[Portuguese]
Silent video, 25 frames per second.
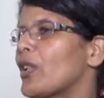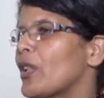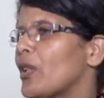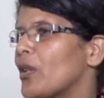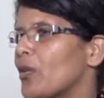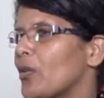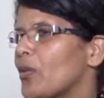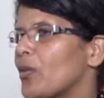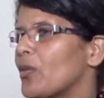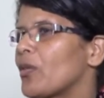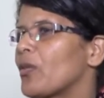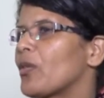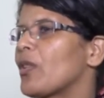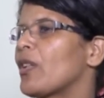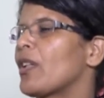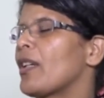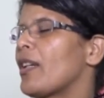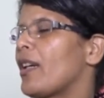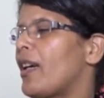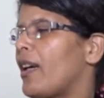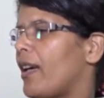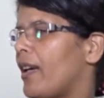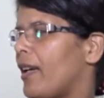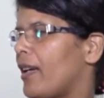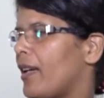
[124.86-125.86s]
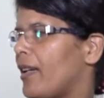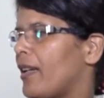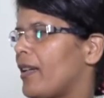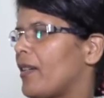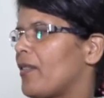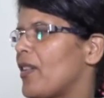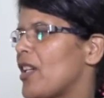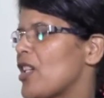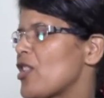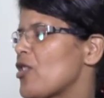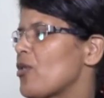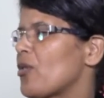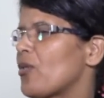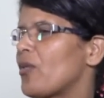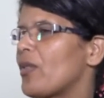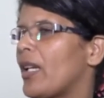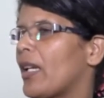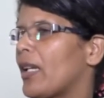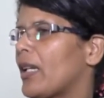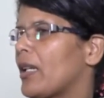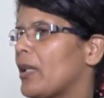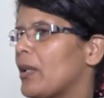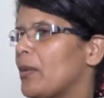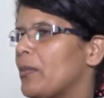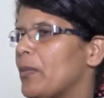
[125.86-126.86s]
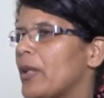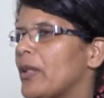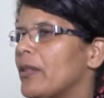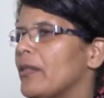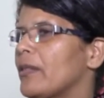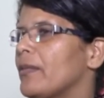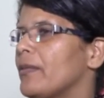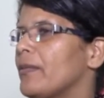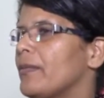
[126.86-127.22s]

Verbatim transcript: De tudo. É, faz tudo na cama.